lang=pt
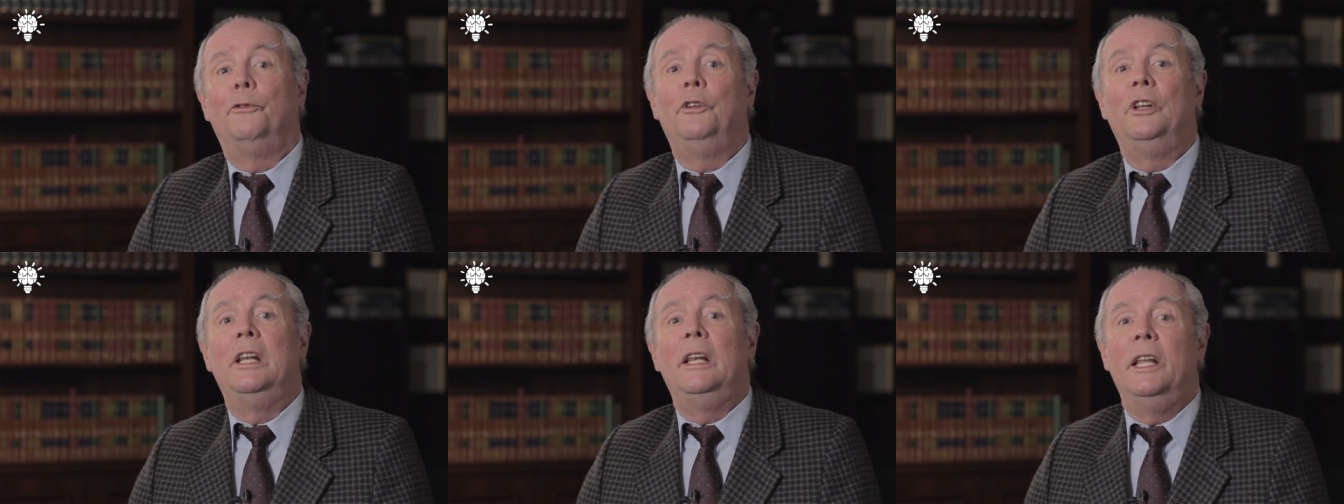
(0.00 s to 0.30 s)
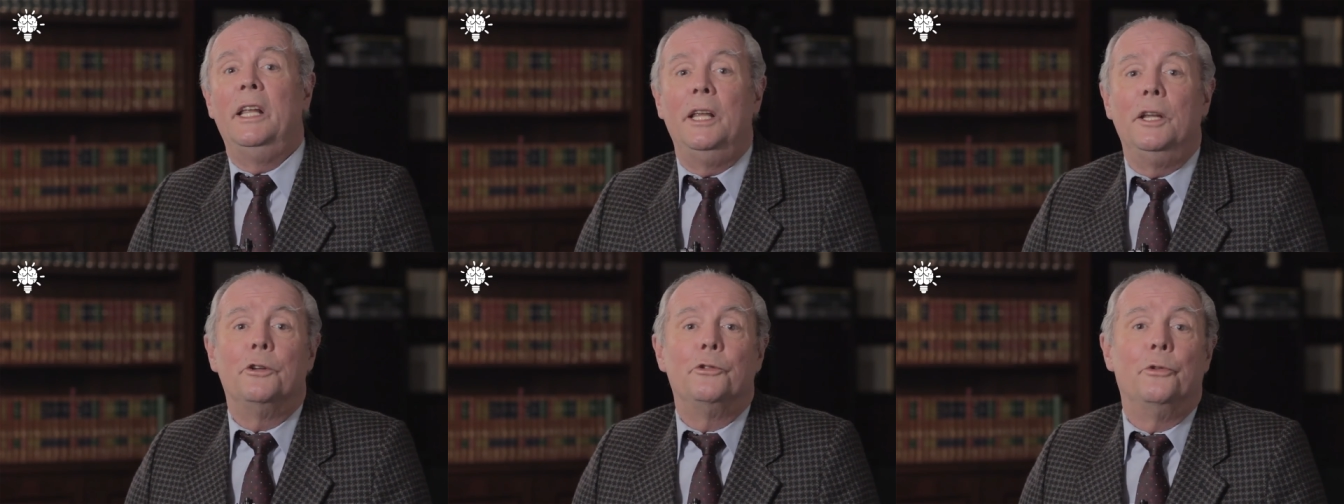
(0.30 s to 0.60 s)

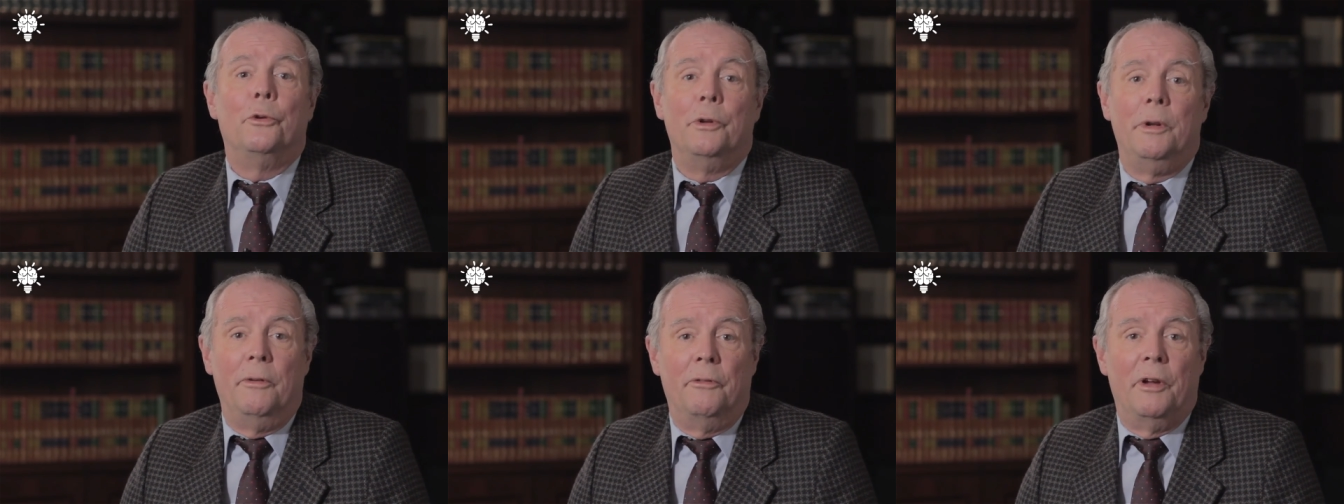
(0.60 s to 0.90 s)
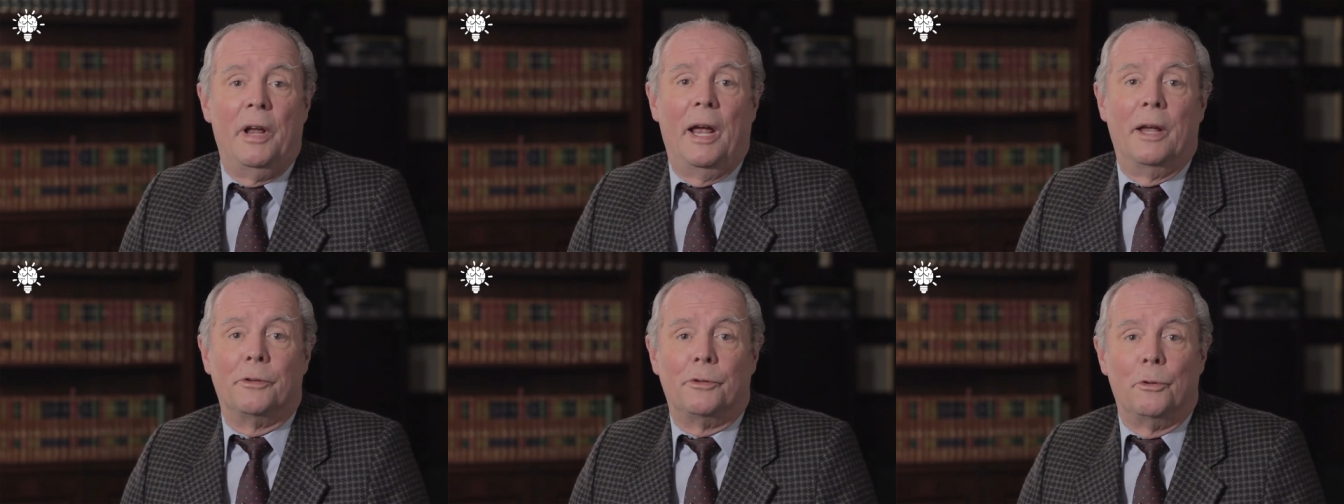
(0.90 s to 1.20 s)
feliz do
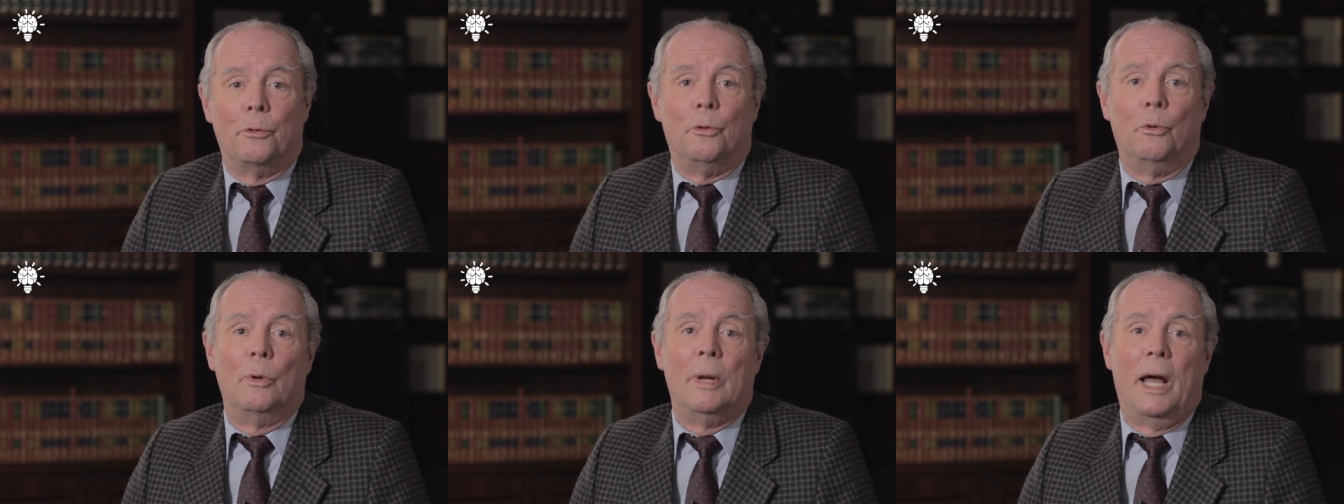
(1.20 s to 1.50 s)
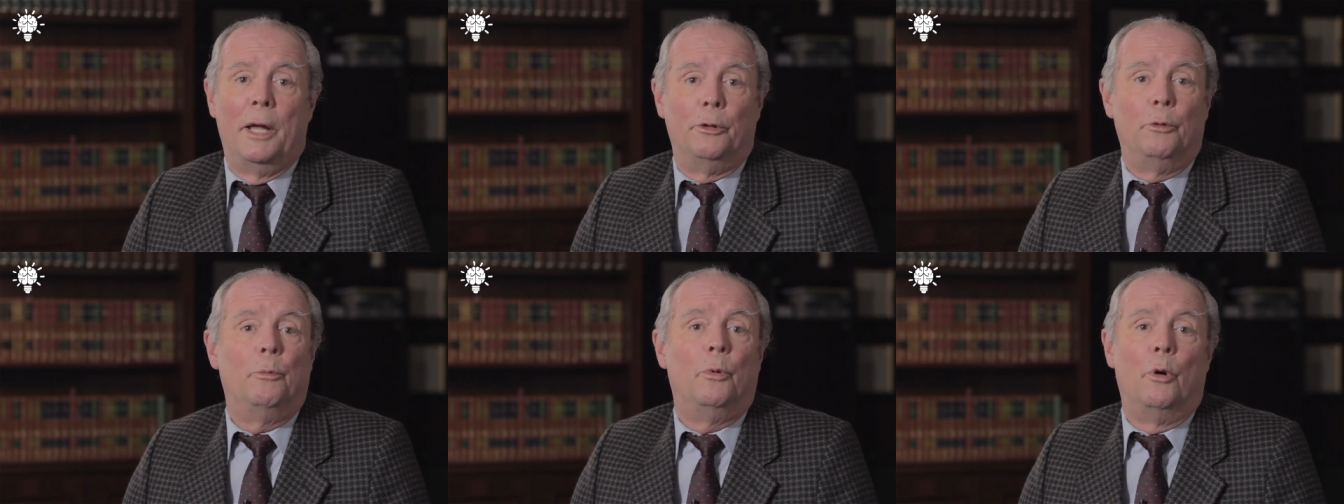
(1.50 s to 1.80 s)
universo, com o
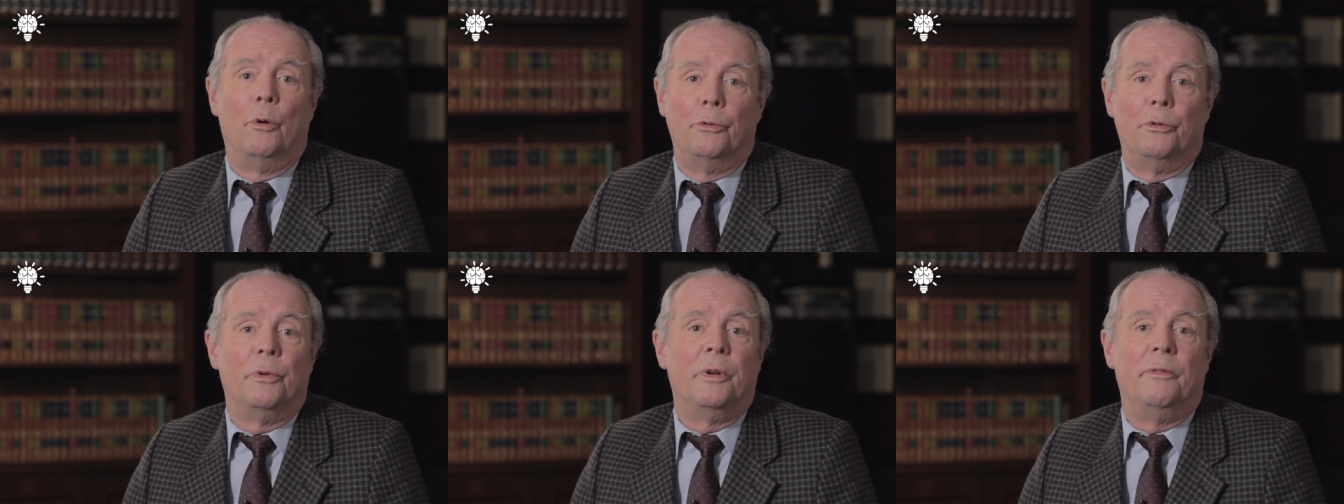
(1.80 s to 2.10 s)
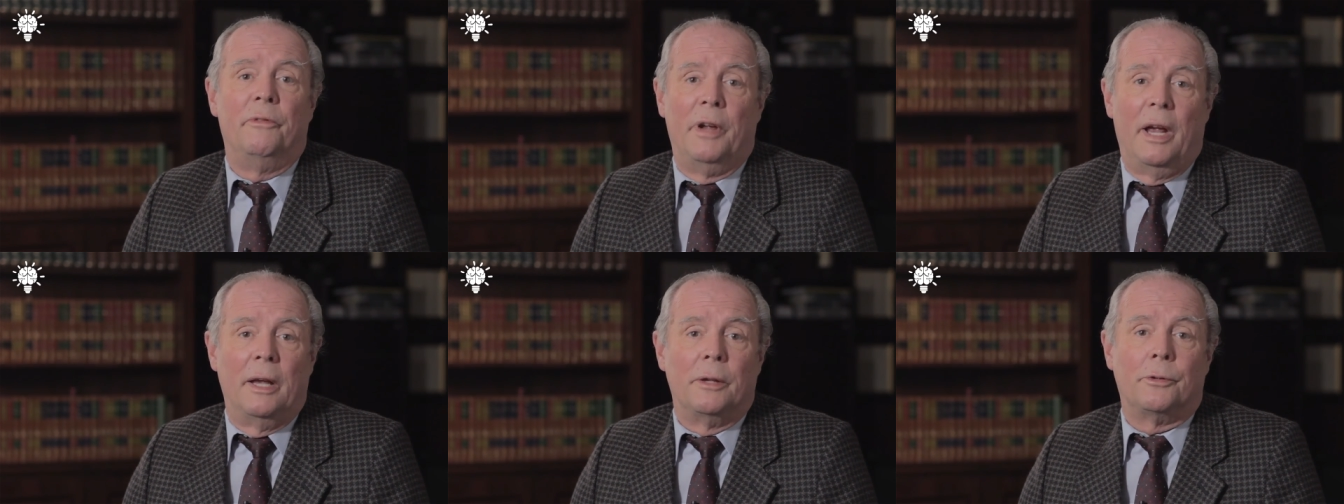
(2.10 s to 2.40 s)
lado bom do
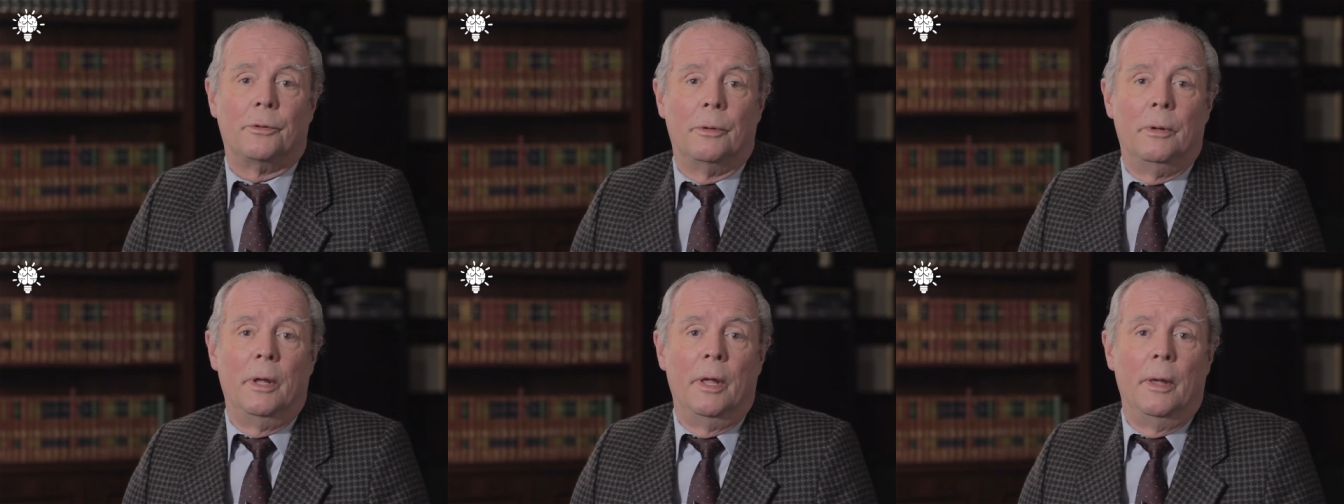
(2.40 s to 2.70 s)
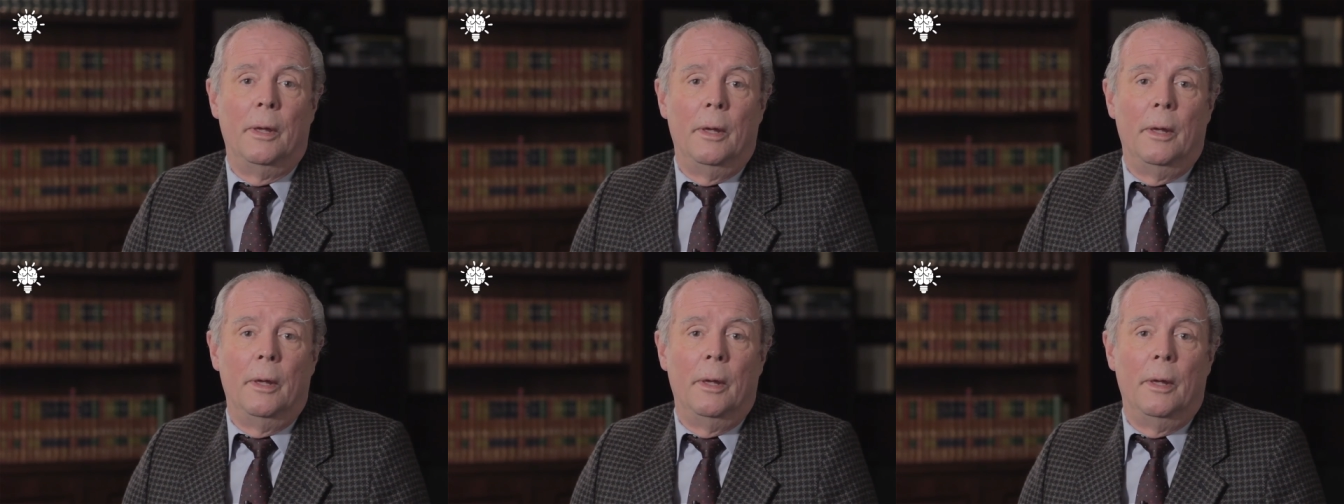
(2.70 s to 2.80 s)
universo.